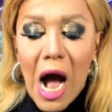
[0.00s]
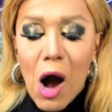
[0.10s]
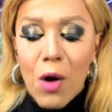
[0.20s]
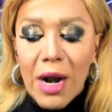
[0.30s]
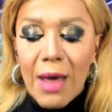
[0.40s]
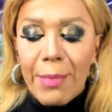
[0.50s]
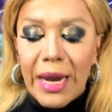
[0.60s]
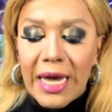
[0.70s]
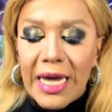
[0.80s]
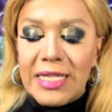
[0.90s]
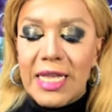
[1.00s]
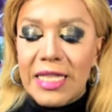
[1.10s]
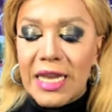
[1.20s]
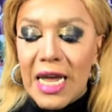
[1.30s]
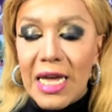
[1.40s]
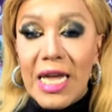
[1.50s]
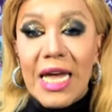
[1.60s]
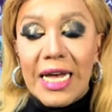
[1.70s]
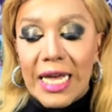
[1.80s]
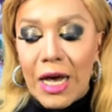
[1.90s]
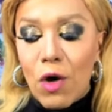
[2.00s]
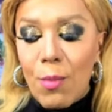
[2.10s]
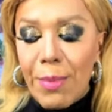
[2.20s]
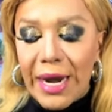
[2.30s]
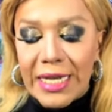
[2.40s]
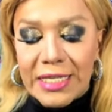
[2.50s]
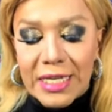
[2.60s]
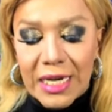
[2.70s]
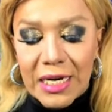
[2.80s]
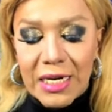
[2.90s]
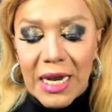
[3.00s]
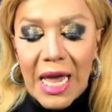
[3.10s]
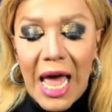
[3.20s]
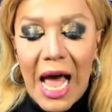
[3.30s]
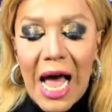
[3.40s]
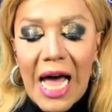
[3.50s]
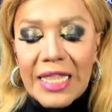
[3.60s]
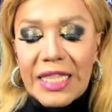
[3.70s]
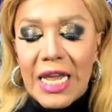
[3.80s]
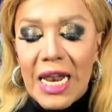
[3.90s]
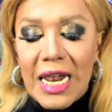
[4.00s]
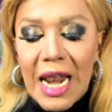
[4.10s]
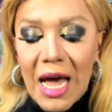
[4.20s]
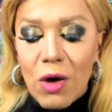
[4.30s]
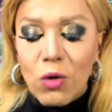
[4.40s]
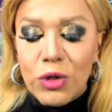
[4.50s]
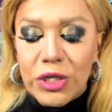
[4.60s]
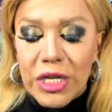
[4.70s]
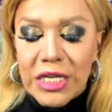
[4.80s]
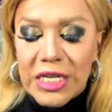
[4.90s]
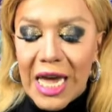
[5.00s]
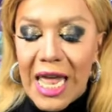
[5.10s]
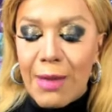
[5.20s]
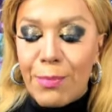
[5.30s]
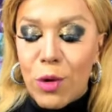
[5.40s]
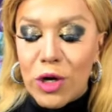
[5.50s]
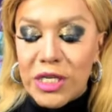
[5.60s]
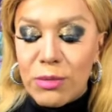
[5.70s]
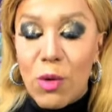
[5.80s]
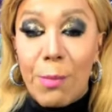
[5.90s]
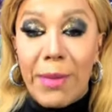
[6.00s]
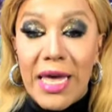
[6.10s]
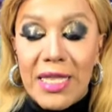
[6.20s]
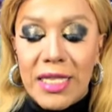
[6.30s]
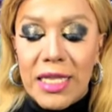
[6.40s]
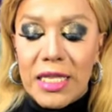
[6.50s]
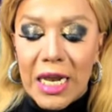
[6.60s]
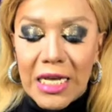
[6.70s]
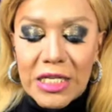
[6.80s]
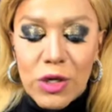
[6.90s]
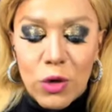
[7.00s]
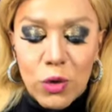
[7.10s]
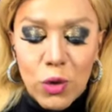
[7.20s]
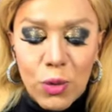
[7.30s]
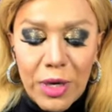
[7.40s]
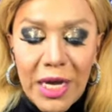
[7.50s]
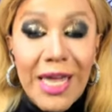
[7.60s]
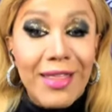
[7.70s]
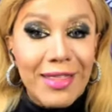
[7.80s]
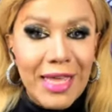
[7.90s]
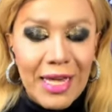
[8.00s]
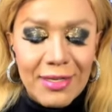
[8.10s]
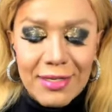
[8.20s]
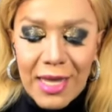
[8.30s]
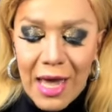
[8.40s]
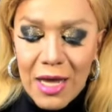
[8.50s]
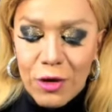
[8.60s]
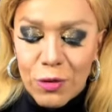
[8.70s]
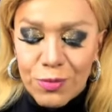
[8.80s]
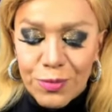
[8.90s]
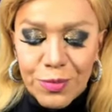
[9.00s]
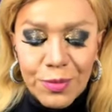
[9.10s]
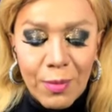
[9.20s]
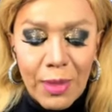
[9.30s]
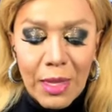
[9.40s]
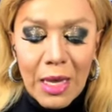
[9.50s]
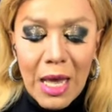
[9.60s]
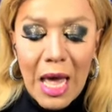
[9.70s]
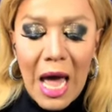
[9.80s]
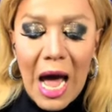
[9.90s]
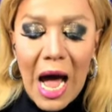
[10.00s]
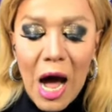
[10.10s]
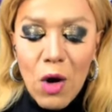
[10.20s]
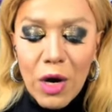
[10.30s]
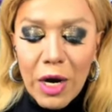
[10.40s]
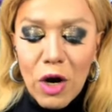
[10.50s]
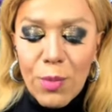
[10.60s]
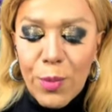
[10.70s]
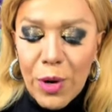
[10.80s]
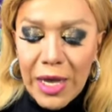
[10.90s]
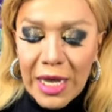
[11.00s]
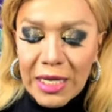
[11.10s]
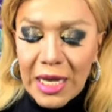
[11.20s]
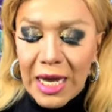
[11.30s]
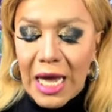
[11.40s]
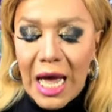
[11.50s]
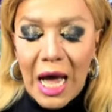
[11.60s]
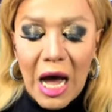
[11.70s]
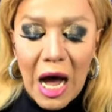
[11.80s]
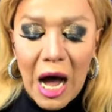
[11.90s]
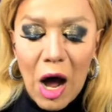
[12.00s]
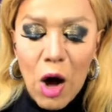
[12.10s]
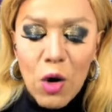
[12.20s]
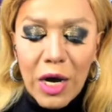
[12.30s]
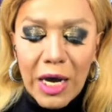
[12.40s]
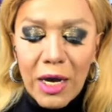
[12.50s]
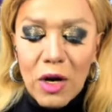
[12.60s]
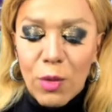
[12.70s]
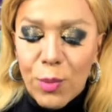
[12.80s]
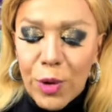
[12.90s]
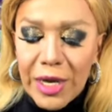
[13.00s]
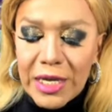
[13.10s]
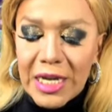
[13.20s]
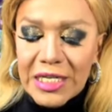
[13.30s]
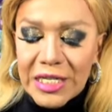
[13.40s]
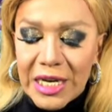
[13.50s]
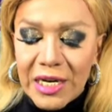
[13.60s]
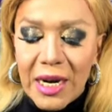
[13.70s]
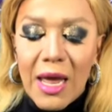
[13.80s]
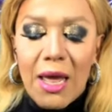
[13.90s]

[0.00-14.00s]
Ahora la pareja tendrá que comparecer ante la justicia el próximo 23 de octubre de este año. Aunque lo puedan, aunque lo pueden hacer